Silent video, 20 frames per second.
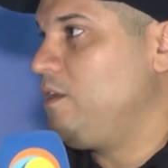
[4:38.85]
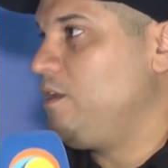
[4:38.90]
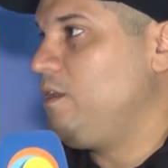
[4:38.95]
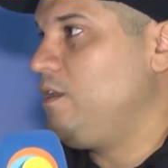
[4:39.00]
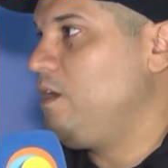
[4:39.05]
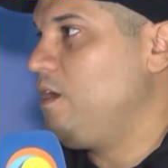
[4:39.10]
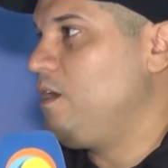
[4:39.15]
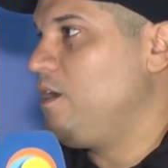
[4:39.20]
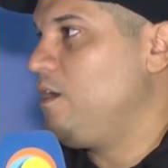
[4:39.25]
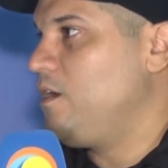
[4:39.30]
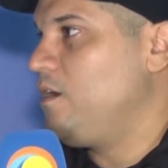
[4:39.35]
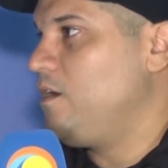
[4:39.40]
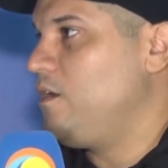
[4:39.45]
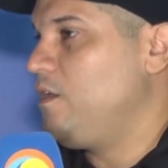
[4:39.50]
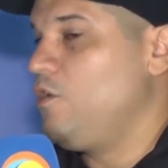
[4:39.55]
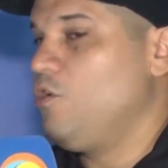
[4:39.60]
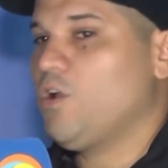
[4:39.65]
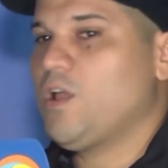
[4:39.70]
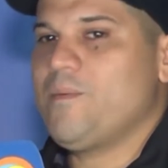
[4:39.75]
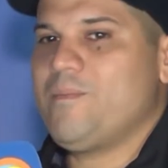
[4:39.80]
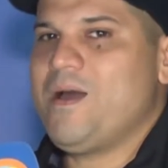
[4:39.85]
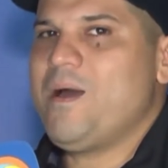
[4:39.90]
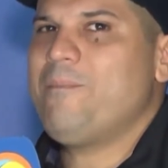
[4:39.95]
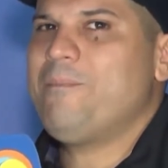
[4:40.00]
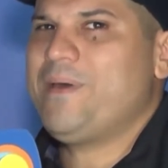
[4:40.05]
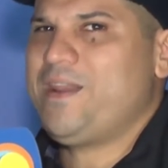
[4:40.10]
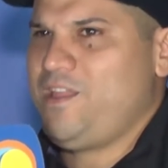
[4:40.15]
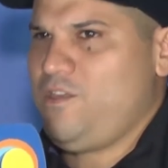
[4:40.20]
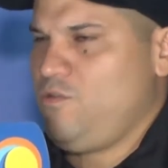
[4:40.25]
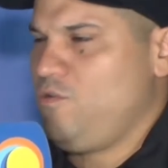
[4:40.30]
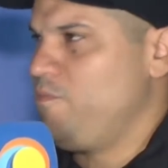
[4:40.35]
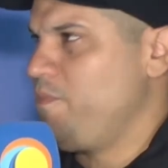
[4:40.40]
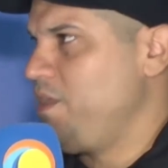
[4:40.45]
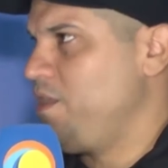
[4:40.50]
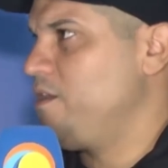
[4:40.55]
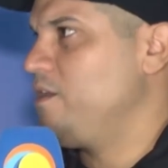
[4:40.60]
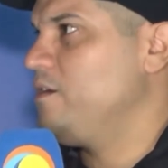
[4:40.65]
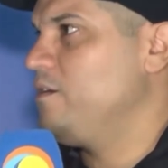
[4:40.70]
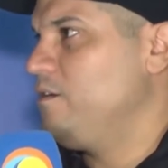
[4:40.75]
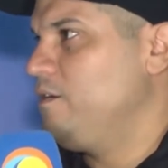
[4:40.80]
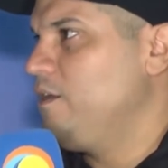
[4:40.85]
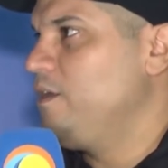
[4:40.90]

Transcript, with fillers: Es, lo que más predomina